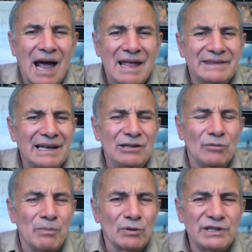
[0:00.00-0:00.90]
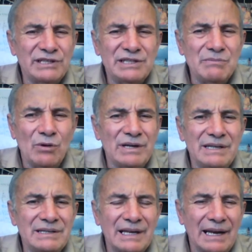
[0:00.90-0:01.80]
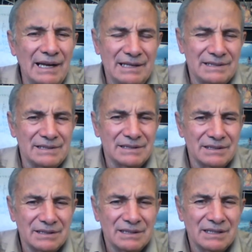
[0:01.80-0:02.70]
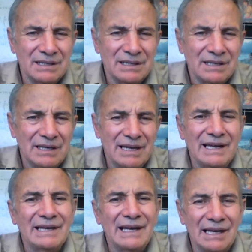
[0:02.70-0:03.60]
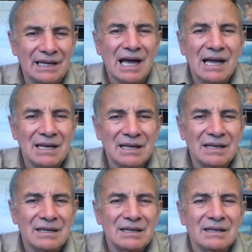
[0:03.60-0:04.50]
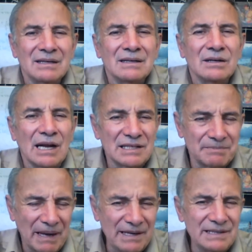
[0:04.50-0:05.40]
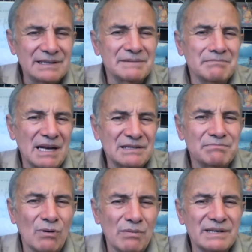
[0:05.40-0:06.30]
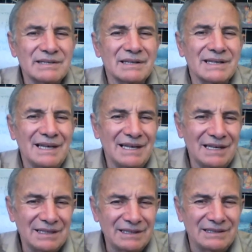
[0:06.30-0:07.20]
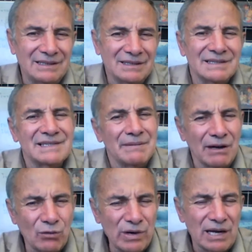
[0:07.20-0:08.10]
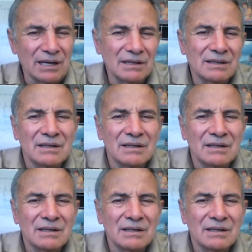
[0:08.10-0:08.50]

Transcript: han tenido poquísimo interés en que los países más pobres se vacunen